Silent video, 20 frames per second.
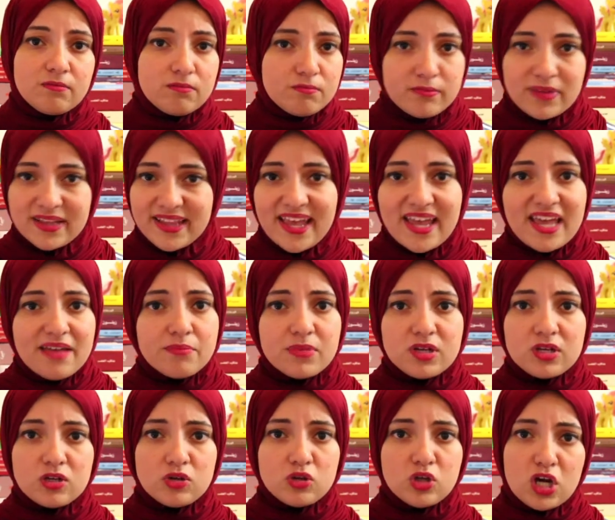مدى
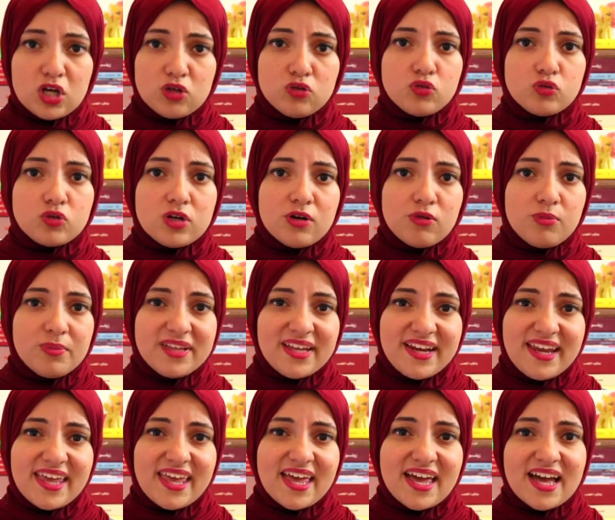من التحضر او
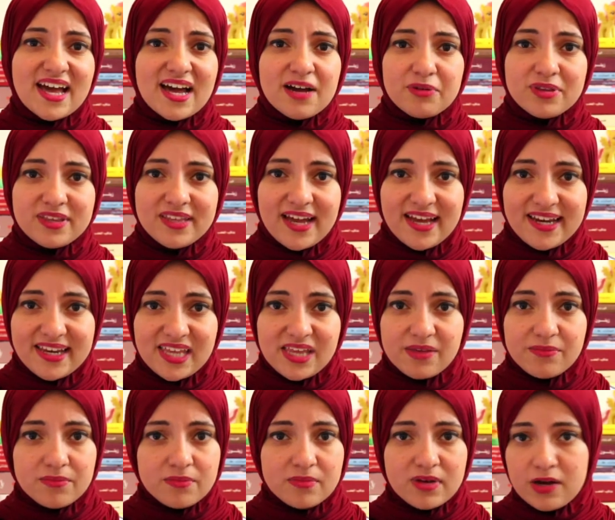المدنيه او
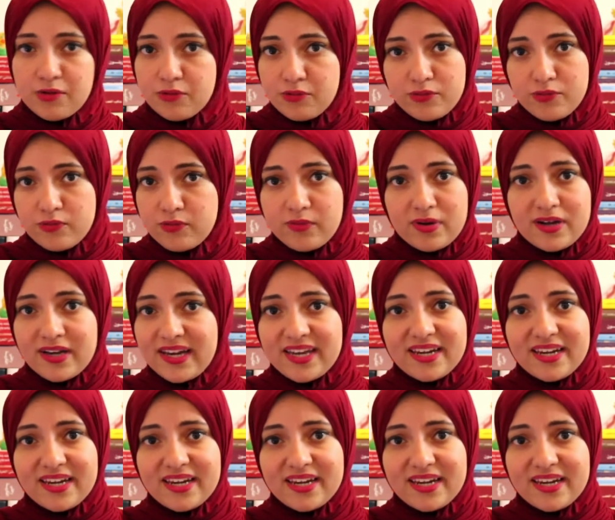التعليم او